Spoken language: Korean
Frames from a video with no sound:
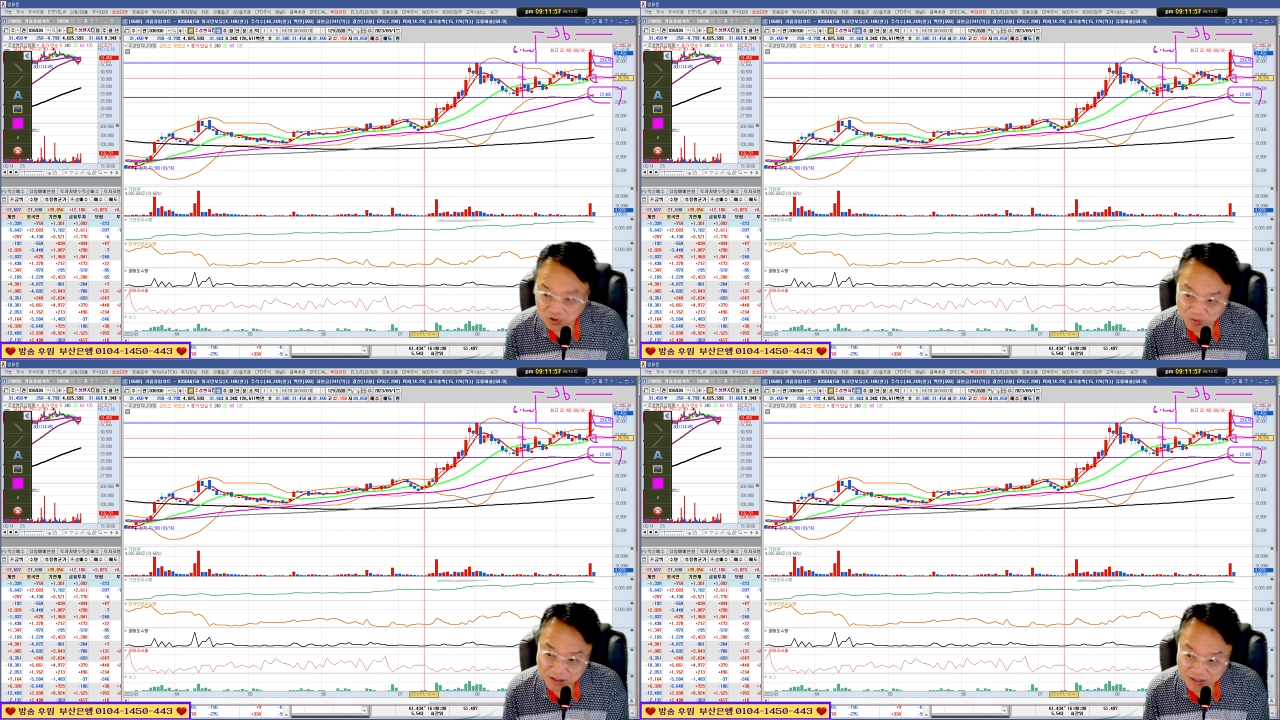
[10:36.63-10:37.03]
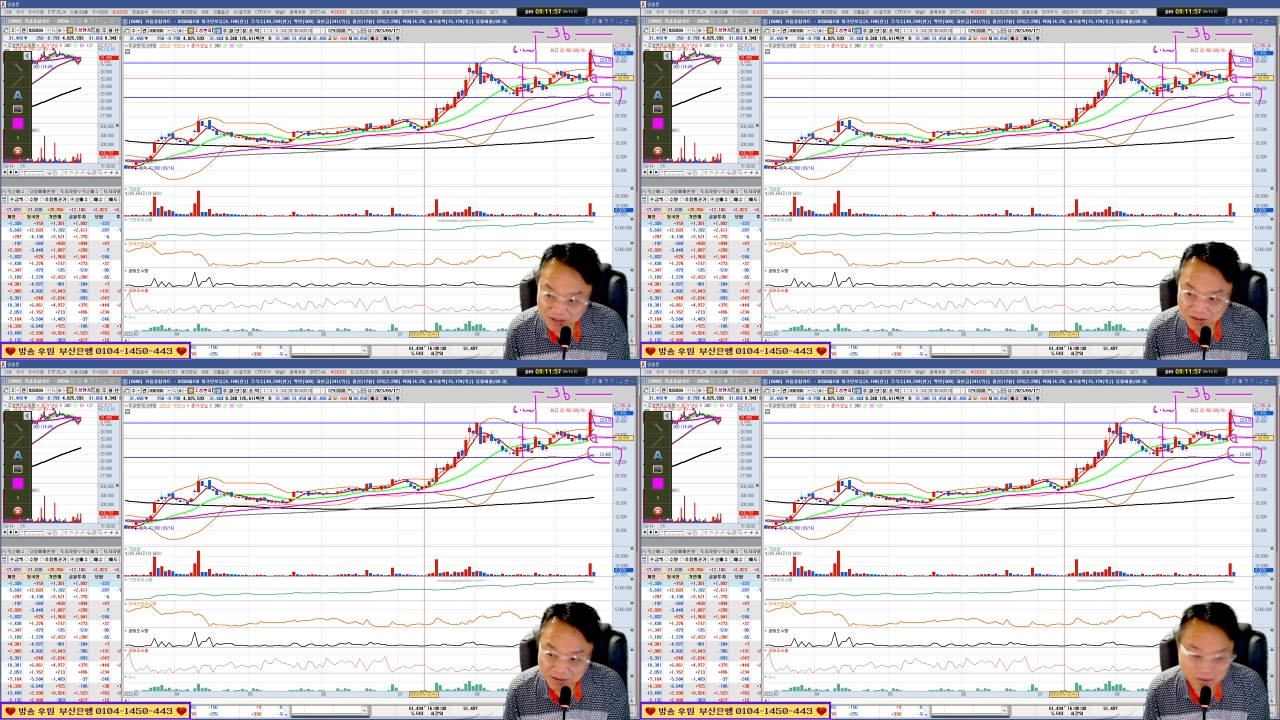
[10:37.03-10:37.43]

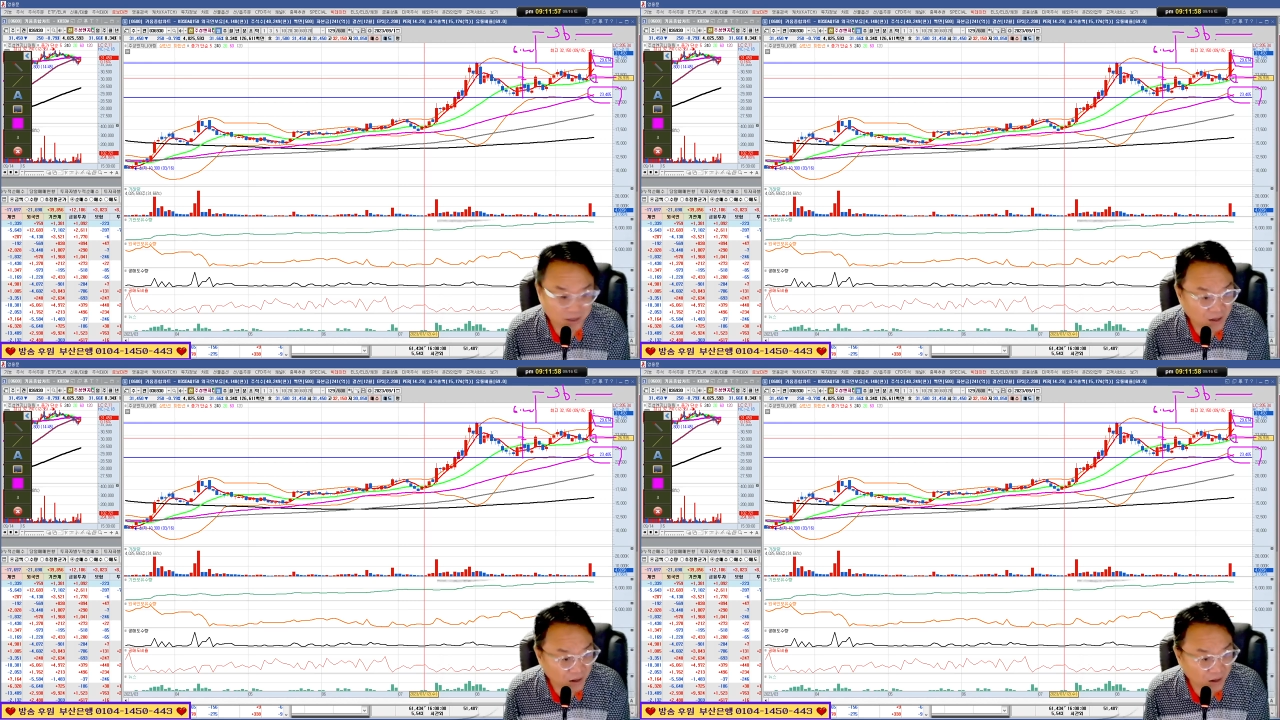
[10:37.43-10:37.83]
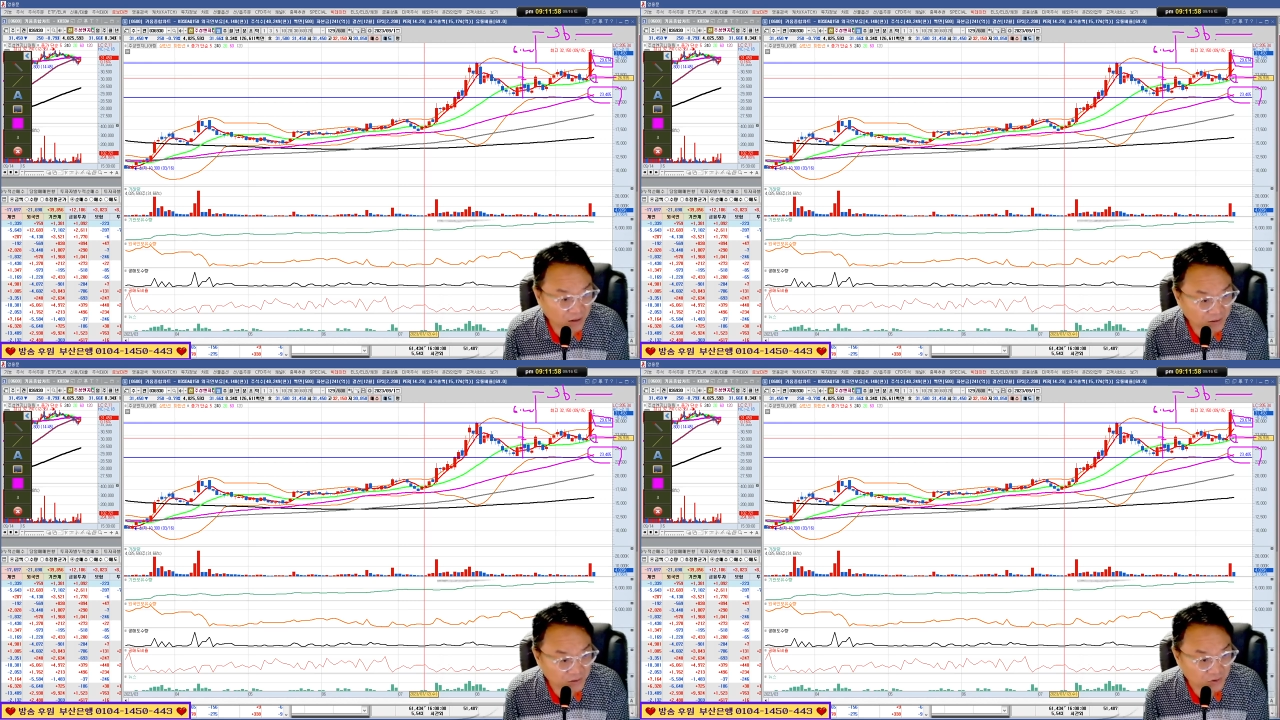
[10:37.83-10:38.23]
20%좀안 되는
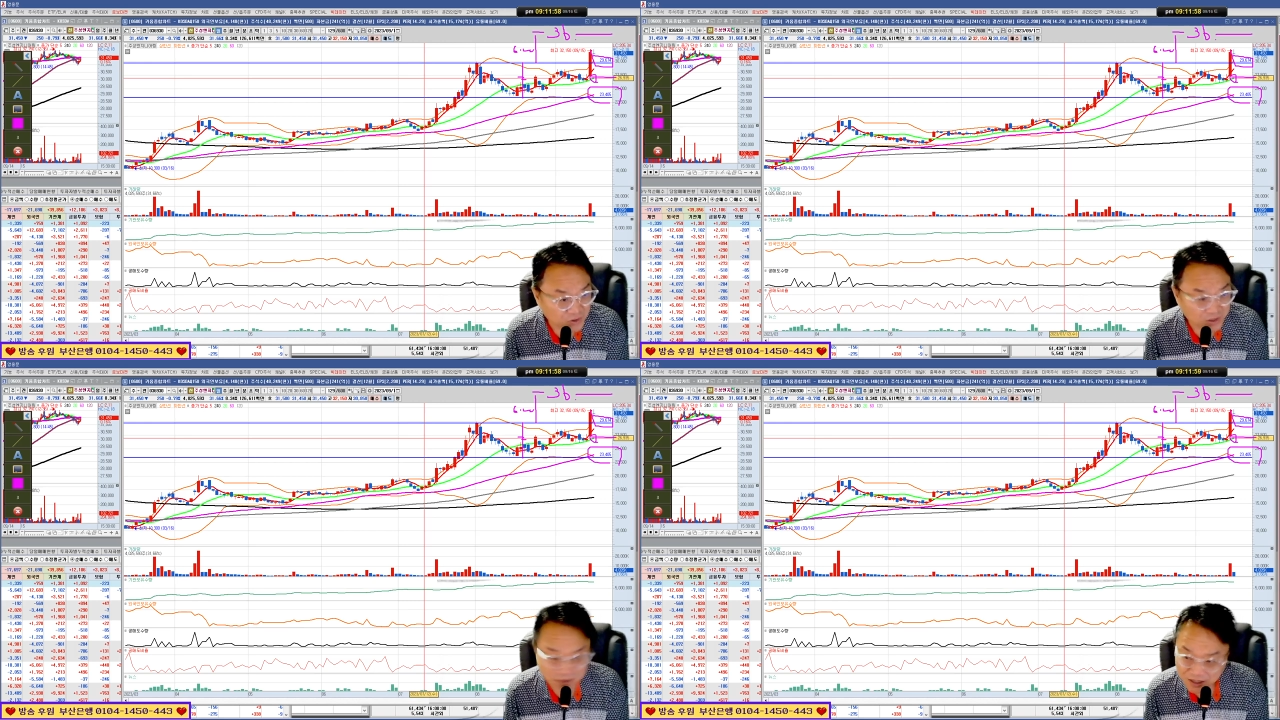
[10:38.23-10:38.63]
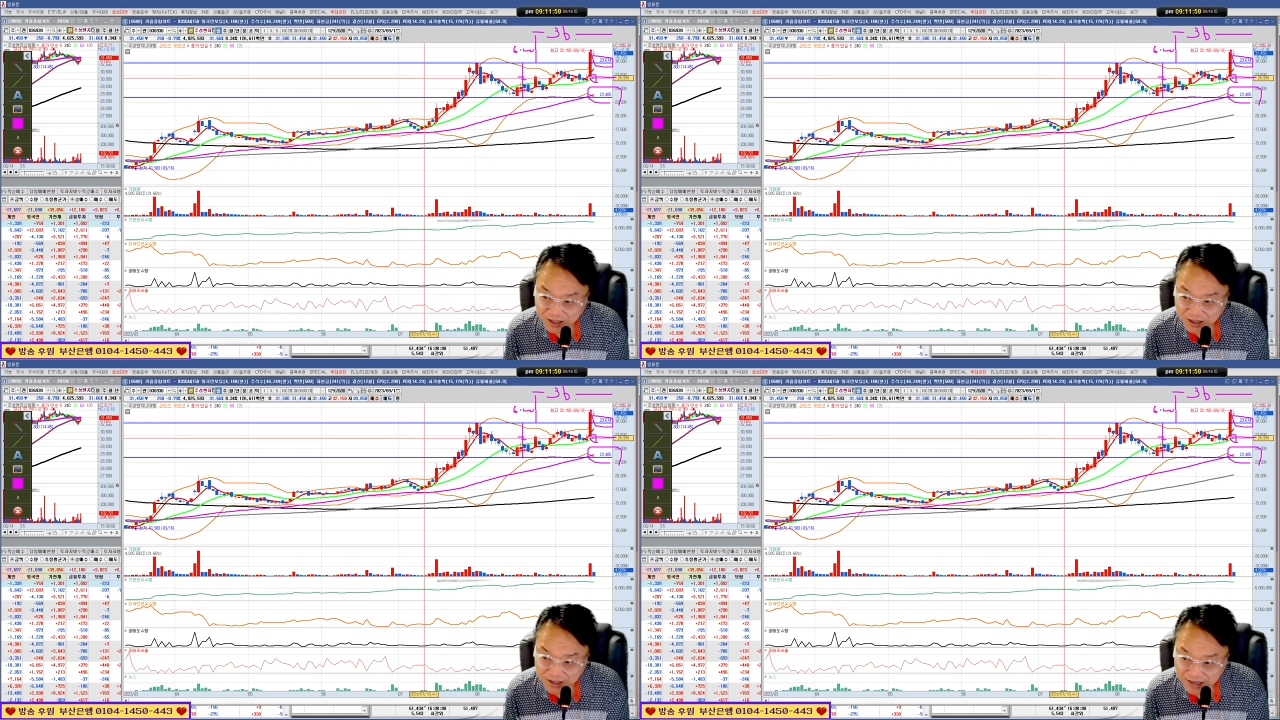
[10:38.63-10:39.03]
아, 그런 수익